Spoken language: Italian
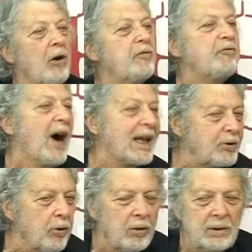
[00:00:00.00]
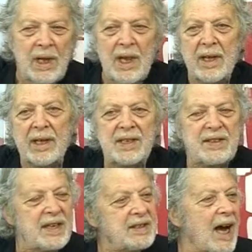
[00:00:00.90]
il fatto che
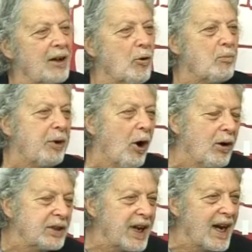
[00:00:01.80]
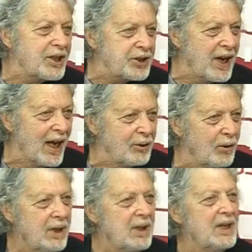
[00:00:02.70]
sia stato un po' tralasciato
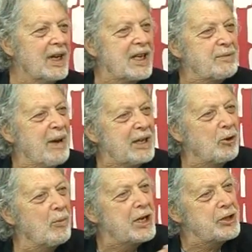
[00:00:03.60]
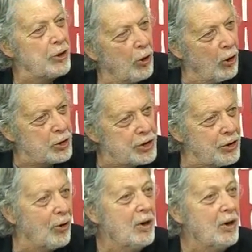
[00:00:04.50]
l'aspetto merceologico.